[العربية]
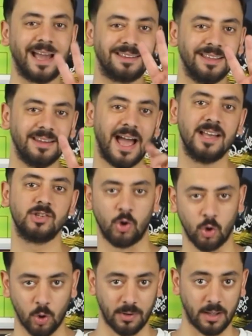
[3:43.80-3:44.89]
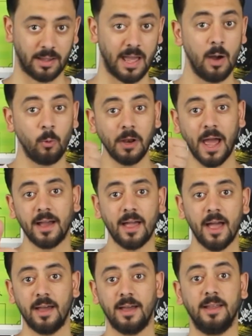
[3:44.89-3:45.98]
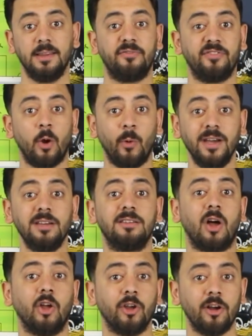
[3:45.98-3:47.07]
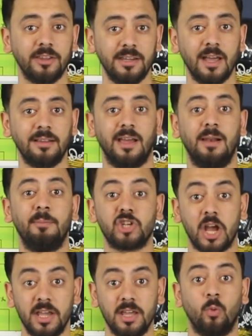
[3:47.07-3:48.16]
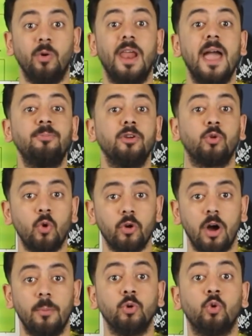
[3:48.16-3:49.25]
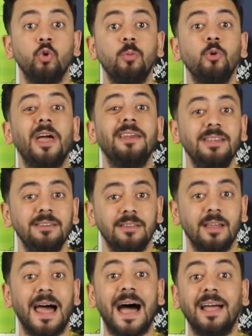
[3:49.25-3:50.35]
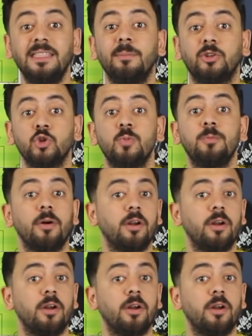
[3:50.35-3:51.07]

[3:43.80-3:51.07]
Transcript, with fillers: حاجتين عايز اقولهم لك اول حاجه ان في نوعيه القضايا ديت المشاهير ولاعيبه الكوره بيكونوا مدانين لحد ما تثبت